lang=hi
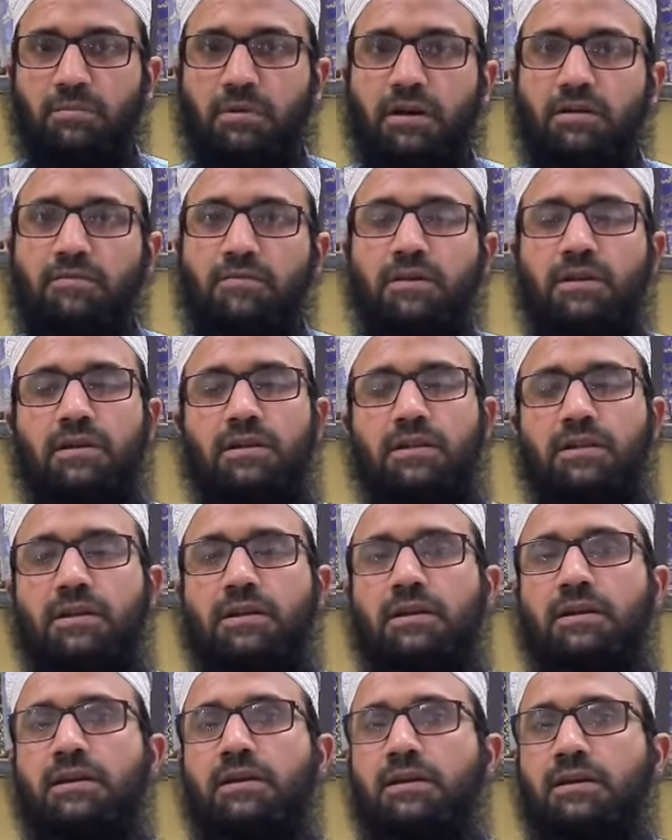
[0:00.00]
माफ़ कर दे
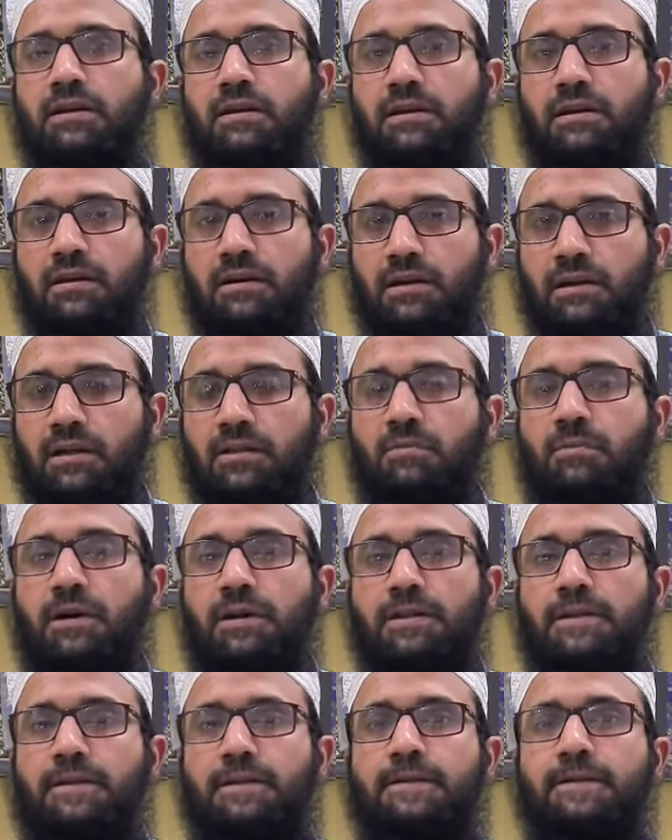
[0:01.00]
ये गलत
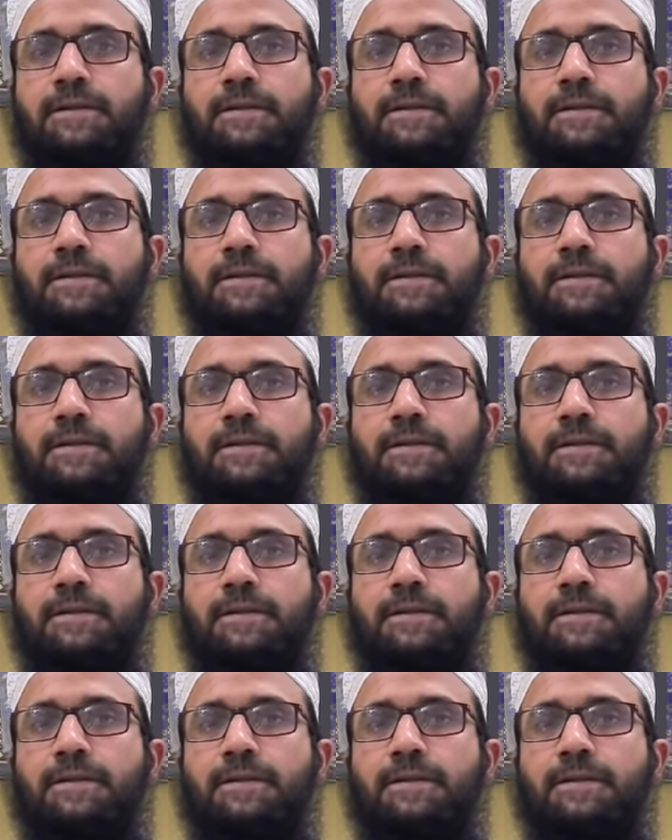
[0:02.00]
बात है